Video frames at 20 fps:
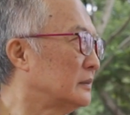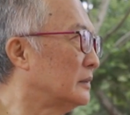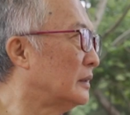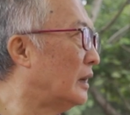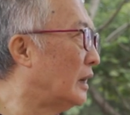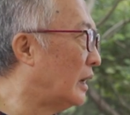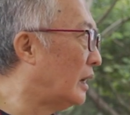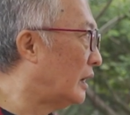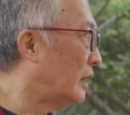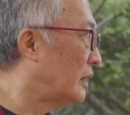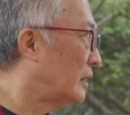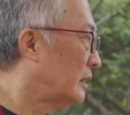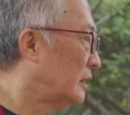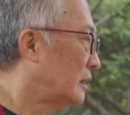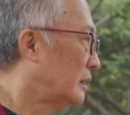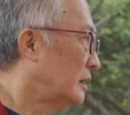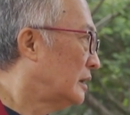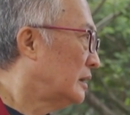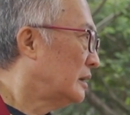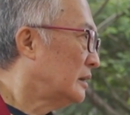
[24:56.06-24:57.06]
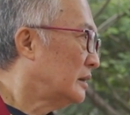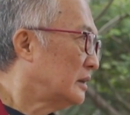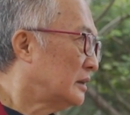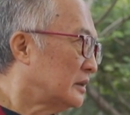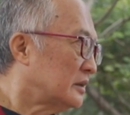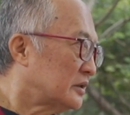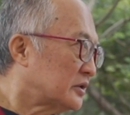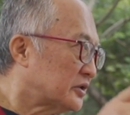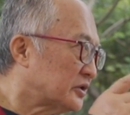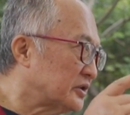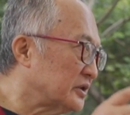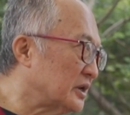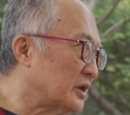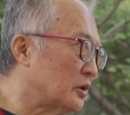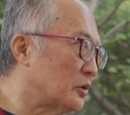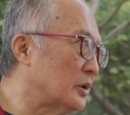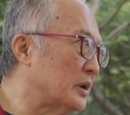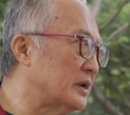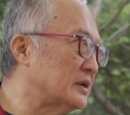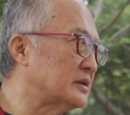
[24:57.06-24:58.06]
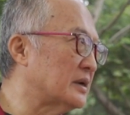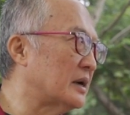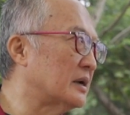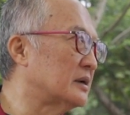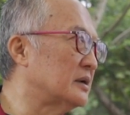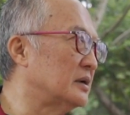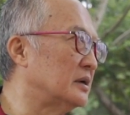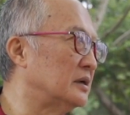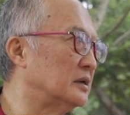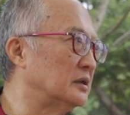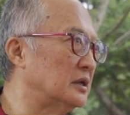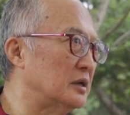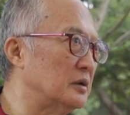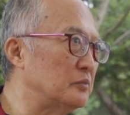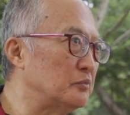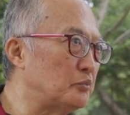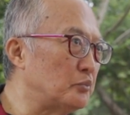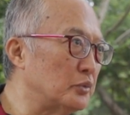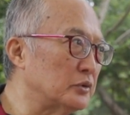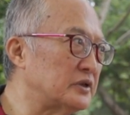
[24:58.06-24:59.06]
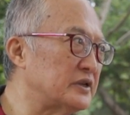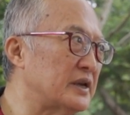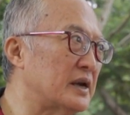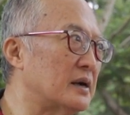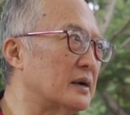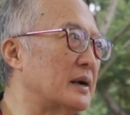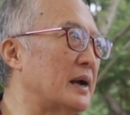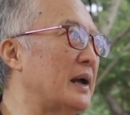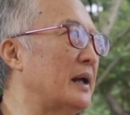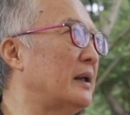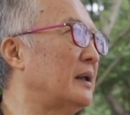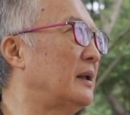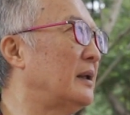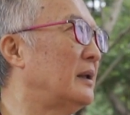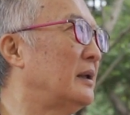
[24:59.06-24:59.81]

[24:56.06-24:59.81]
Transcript: 啊，社会上可能不这样看，